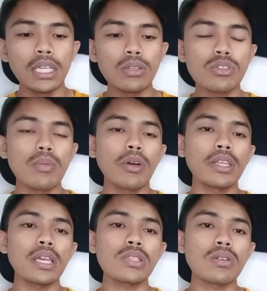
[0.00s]
Itu
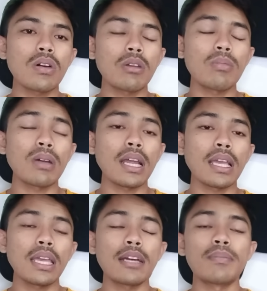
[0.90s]
semuanya skor
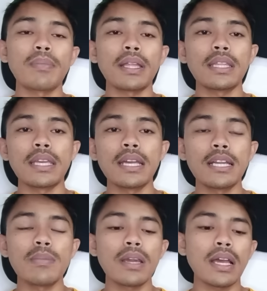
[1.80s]
berakhir
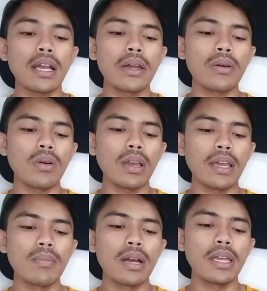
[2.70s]
4-3 dimenangkan
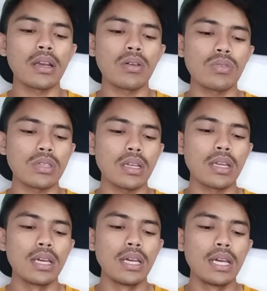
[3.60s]
oleh Bayer
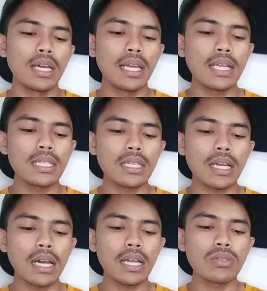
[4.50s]
Kusen. Dan
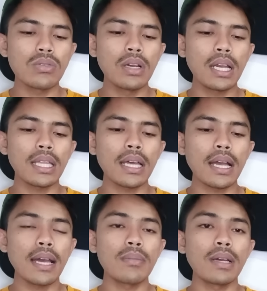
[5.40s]
sekarang juga
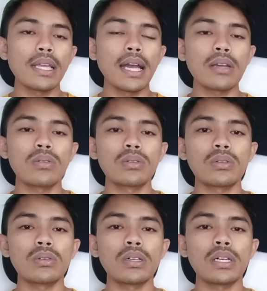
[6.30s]
kita akan melihat
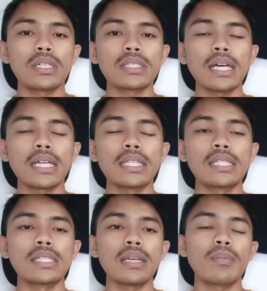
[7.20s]
untuk uh,
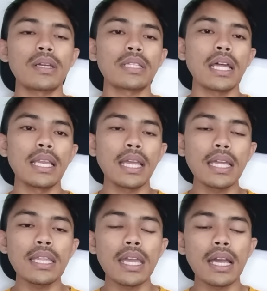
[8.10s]
statistik
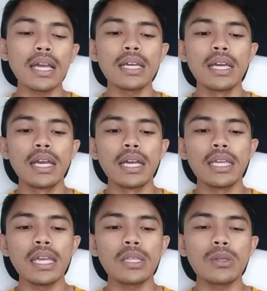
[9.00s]
pertandingannya
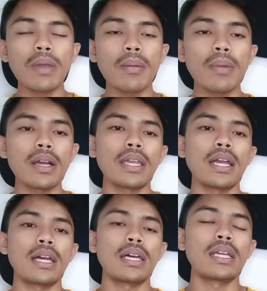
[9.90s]
yaitu memang
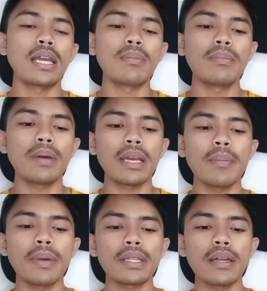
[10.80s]
ya dalam
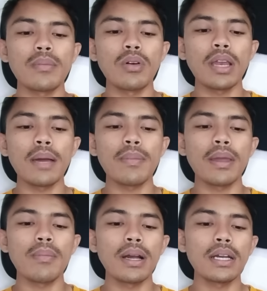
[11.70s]
penempatan bola
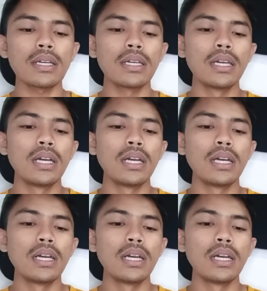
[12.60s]
memang